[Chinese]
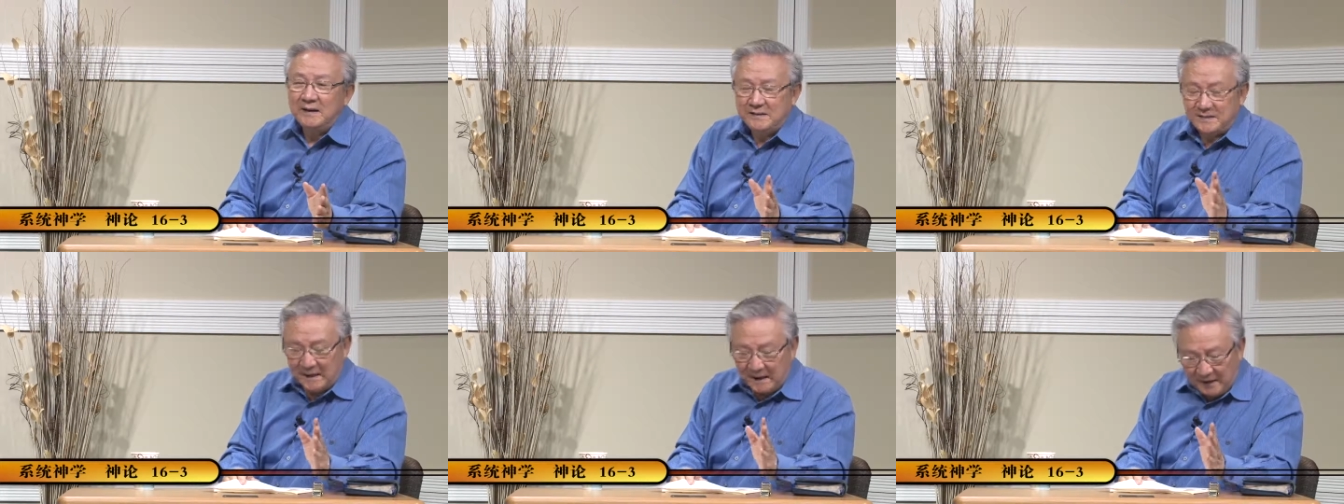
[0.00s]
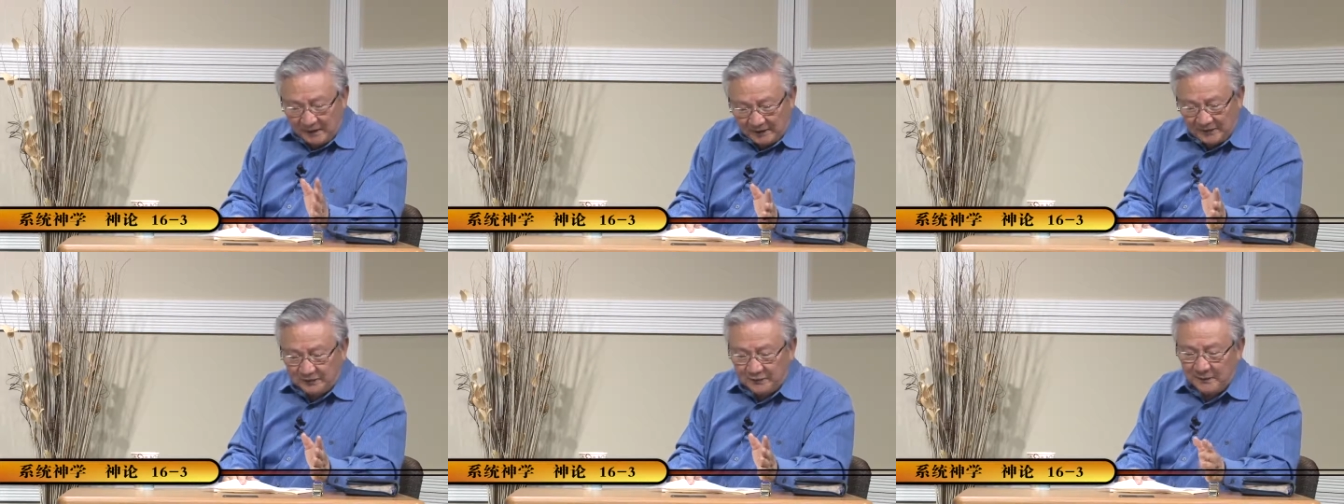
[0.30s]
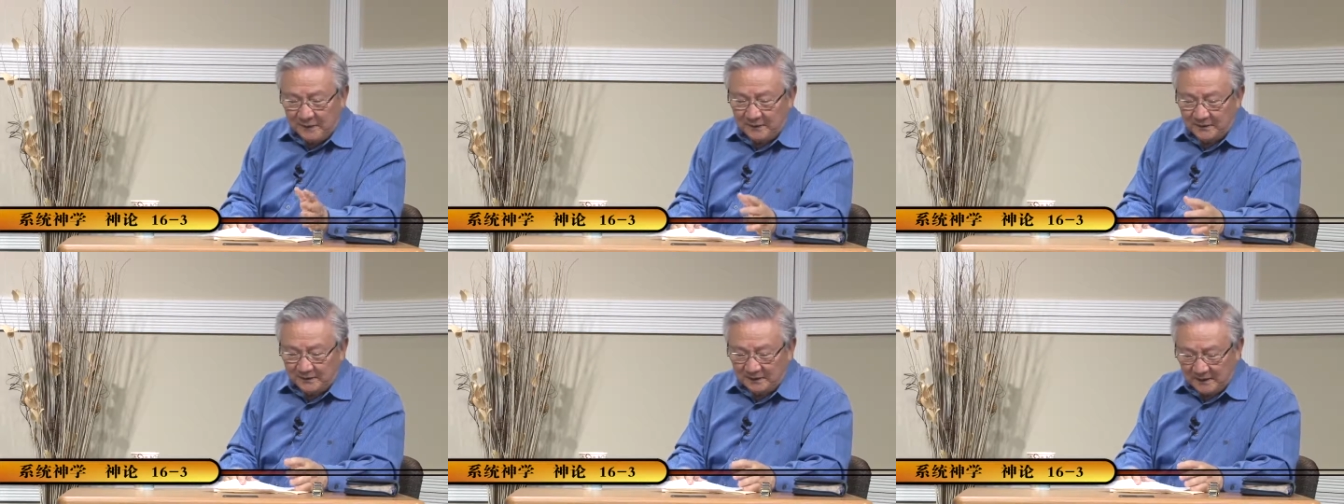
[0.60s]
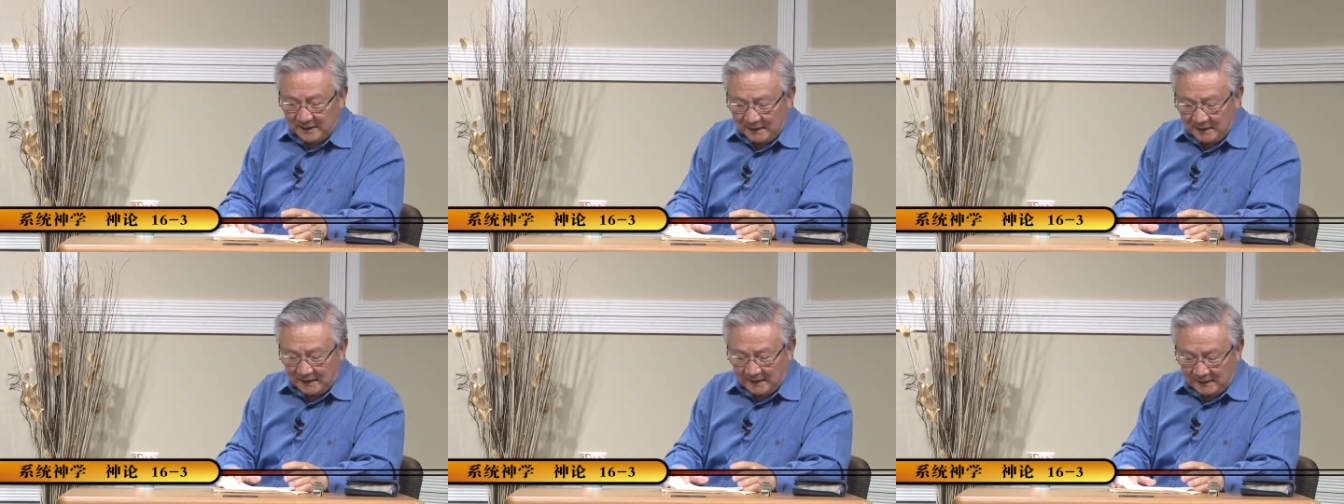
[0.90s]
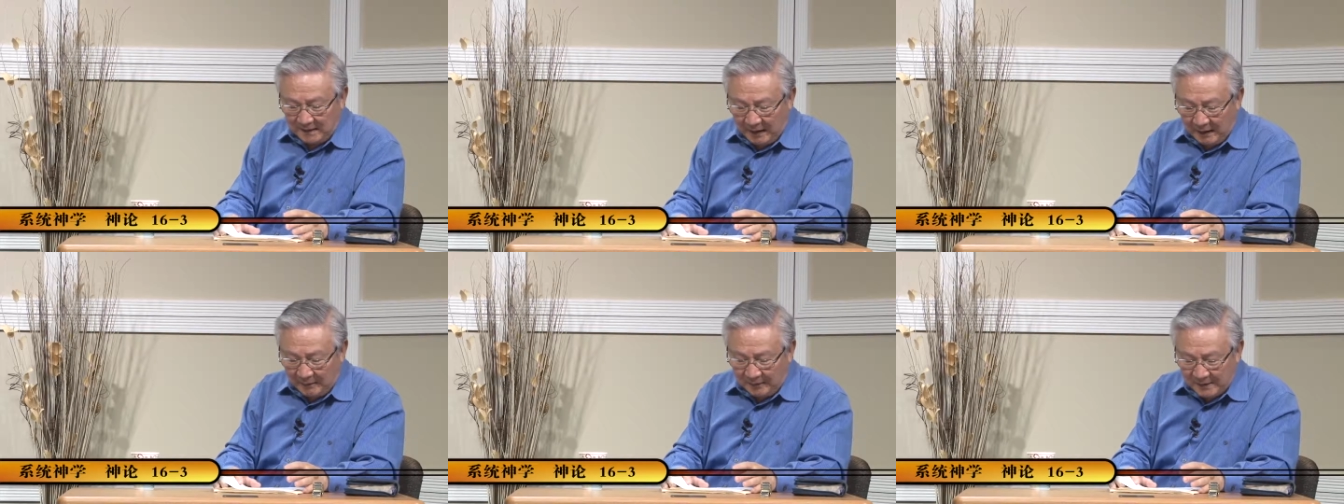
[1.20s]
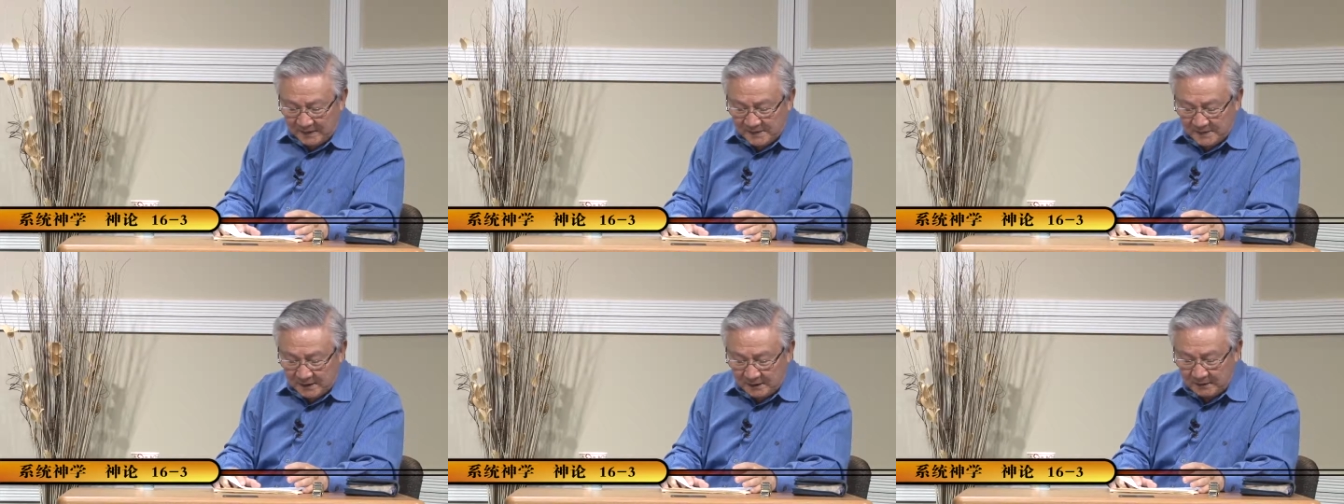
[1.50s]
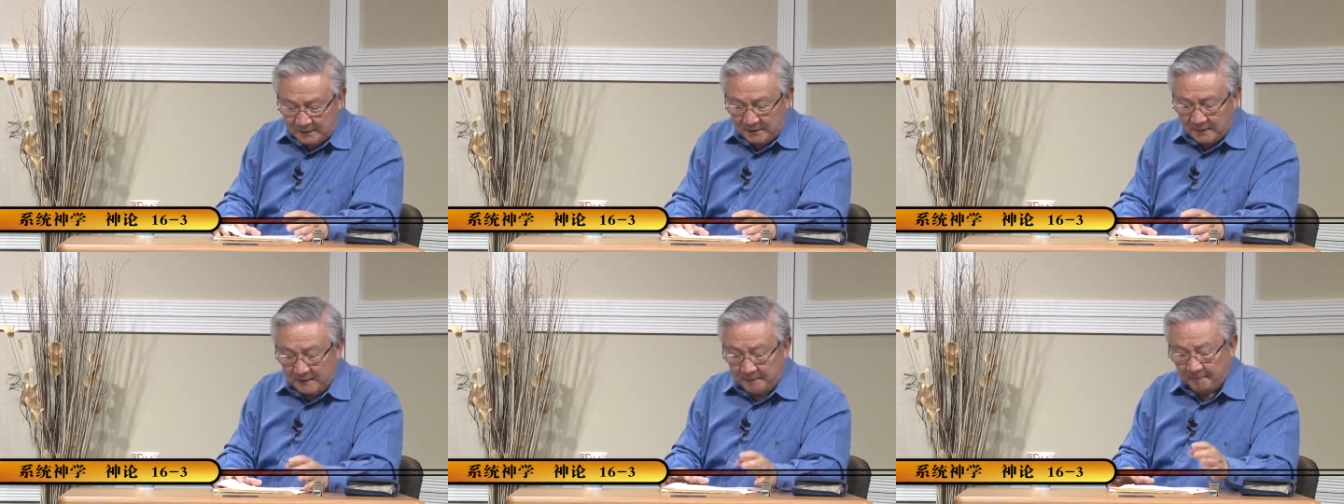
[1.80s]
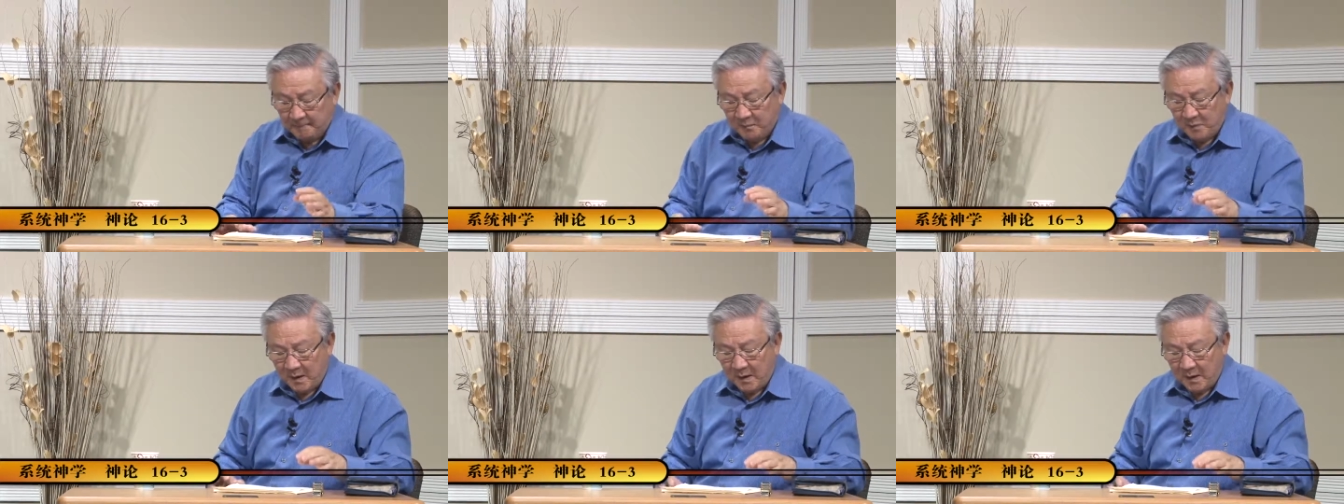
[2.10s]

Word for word: 讲老实话是很开玩笑的哈。